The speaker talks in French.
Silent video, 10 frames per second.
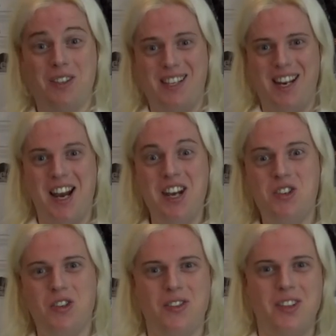c'est la
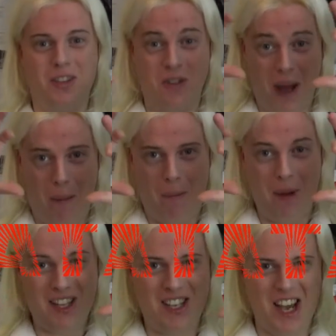légende de la
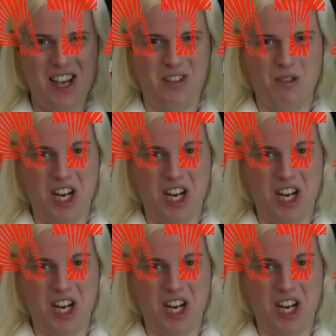bataille de